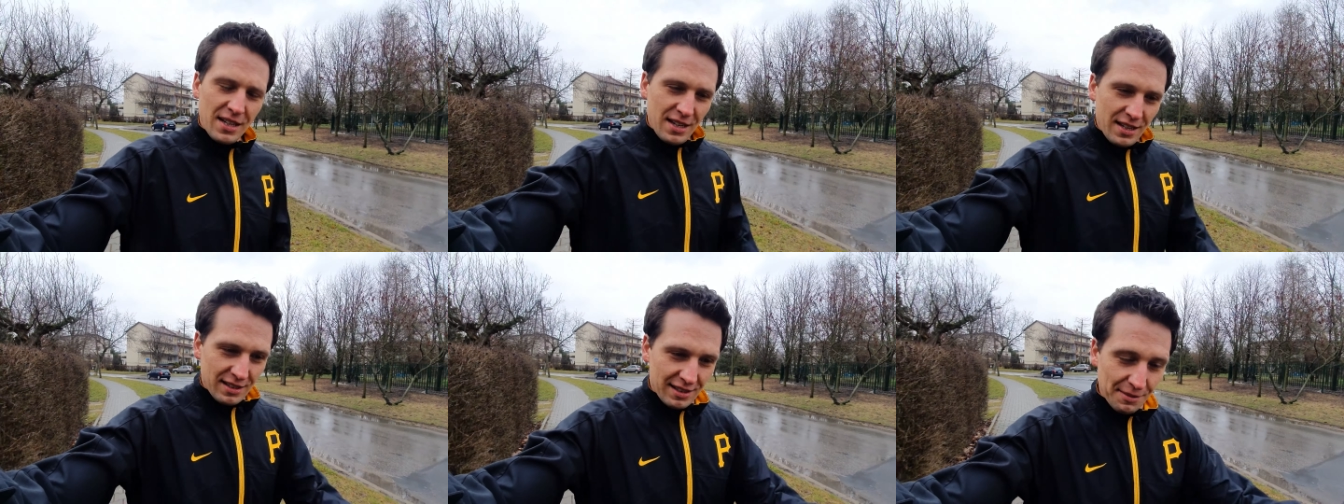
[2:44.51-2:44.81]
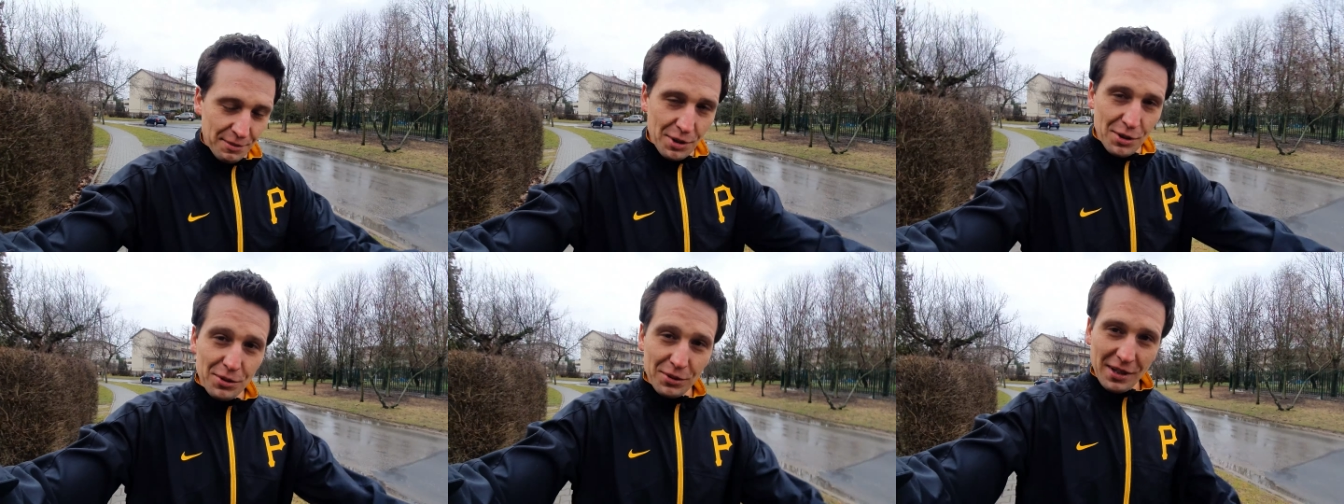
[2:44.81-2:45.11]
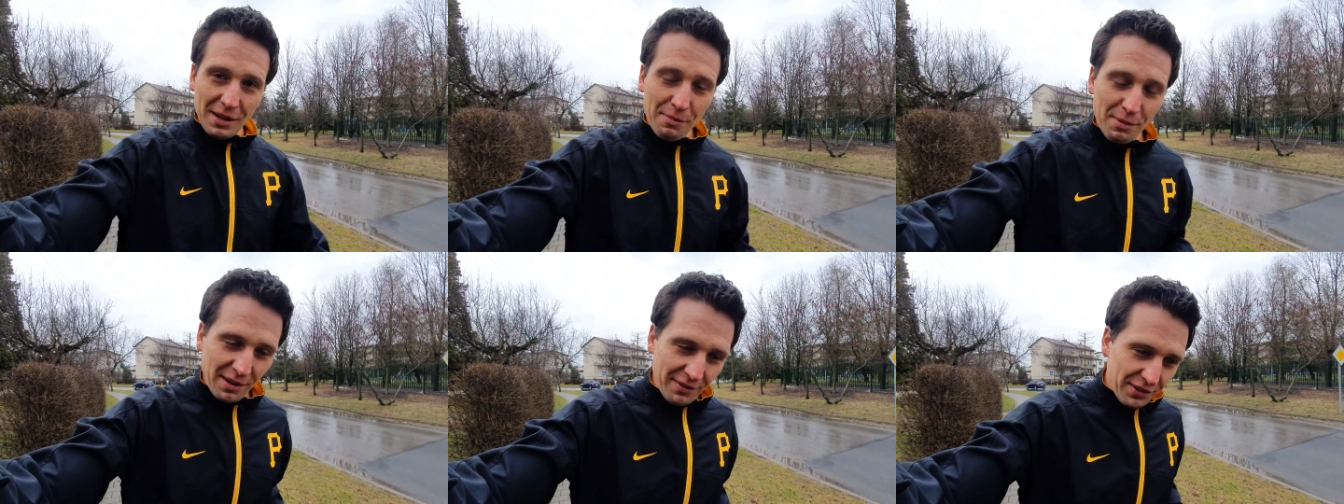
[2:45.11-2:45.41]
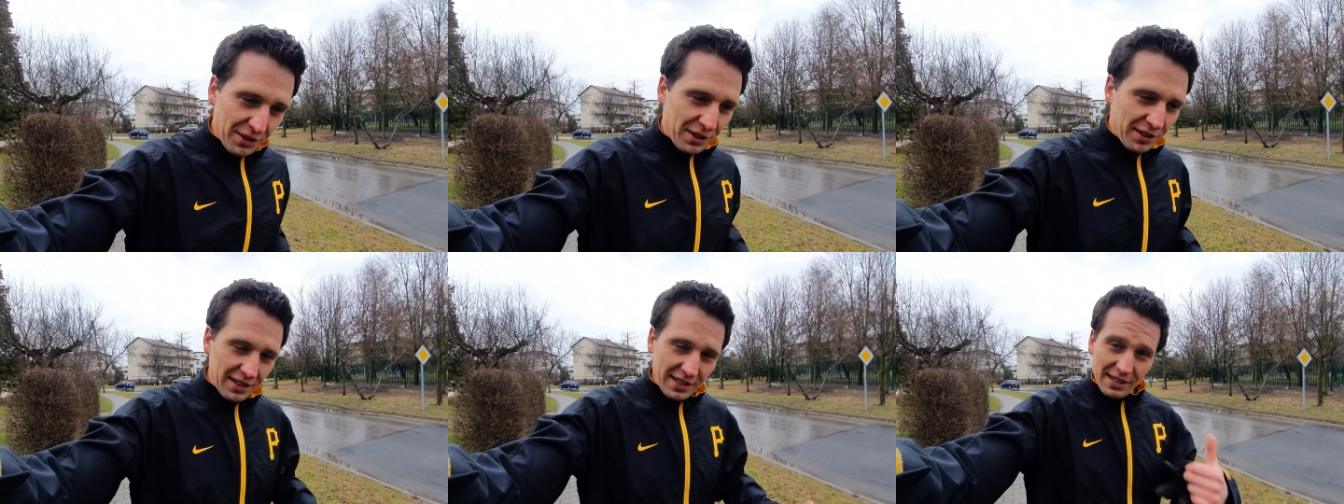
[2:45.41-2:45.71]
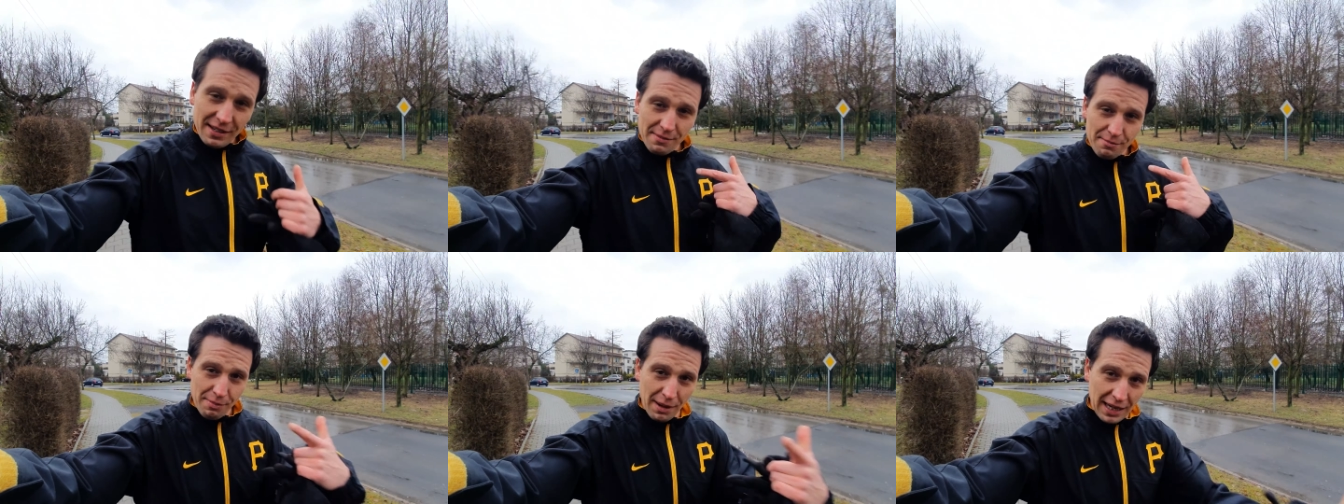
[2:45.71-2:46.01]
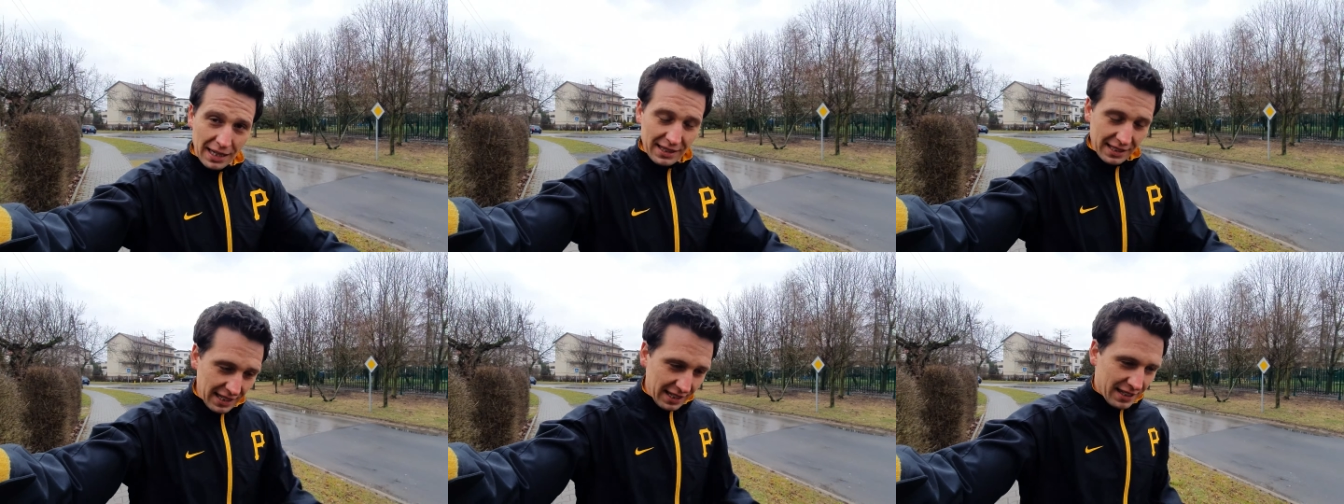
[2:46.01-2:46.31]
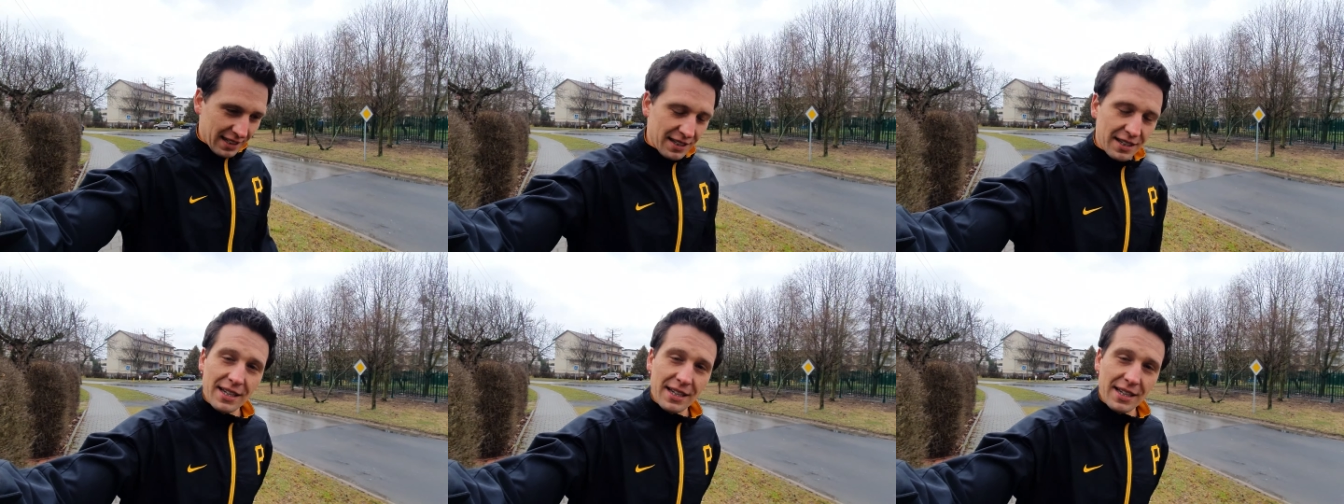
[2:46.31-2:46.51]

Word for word: Samochód naprawiony, Bartek